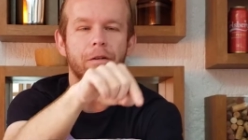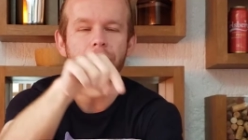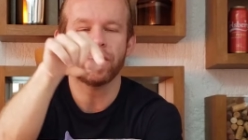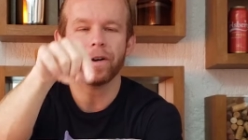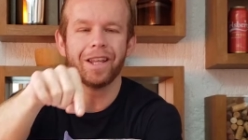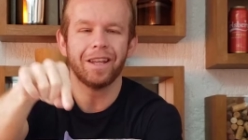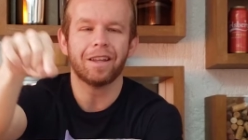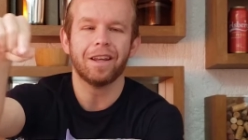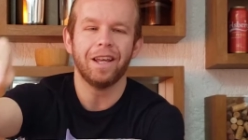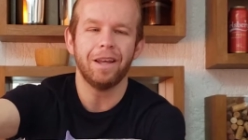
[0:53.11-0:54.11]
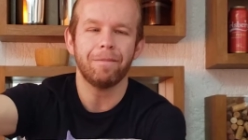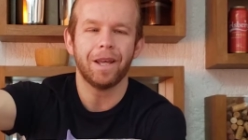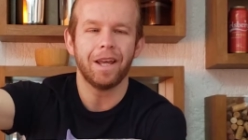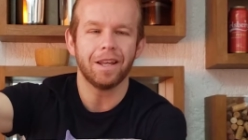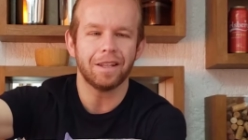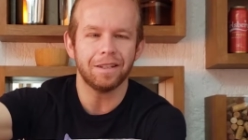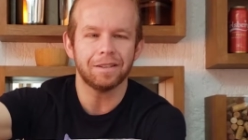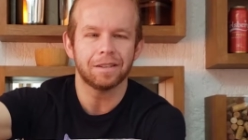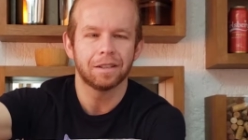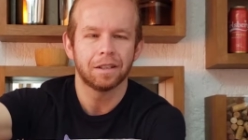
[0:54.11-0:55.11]

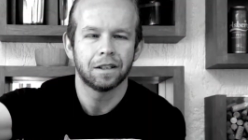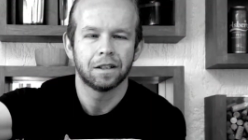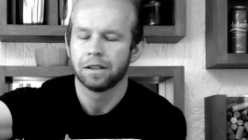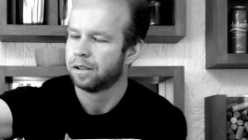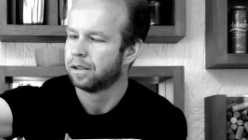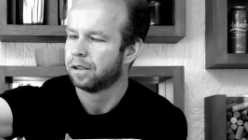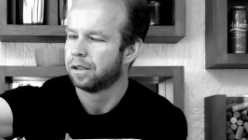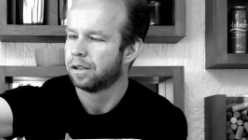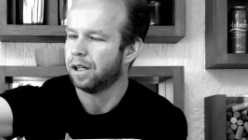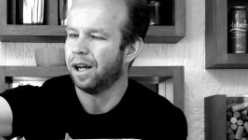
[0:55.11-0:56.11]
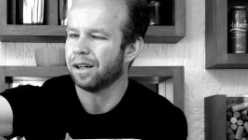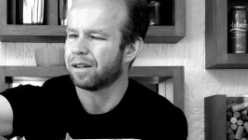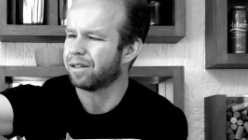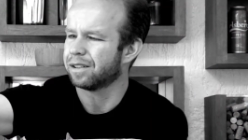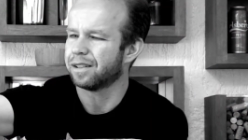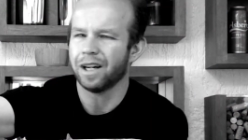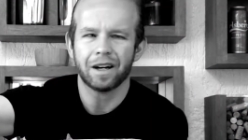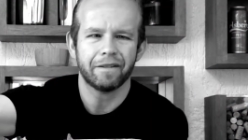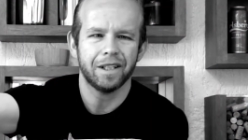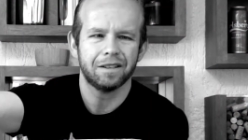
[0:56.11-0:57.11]
FunkoGeekMX. Ah, creo que sería
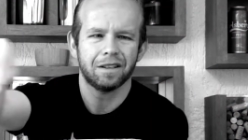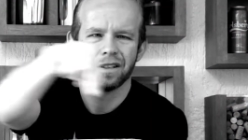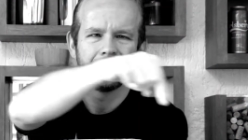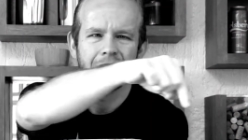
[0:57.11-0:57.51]
al revés.